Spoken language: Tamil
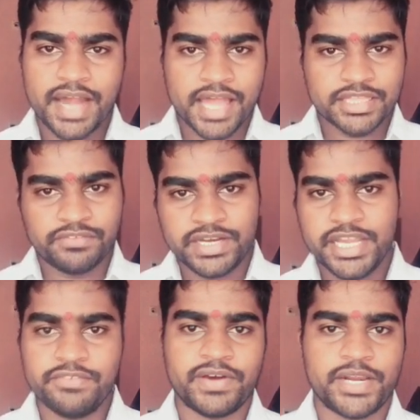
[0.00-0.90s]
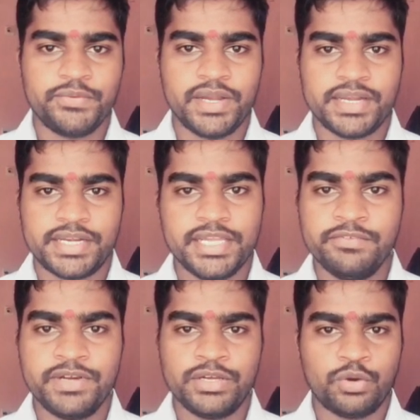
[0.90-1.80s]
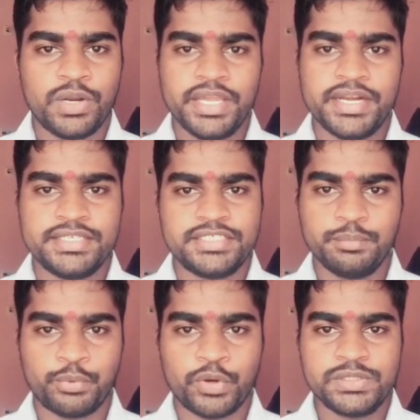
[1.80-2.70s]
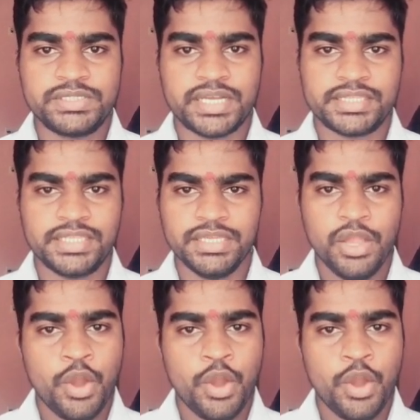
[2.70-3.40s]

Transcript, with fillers: அந்த வழியாக வரவங்க கிட்ட இவர் கொள்ளையடித்து பொருள் சேர்த்து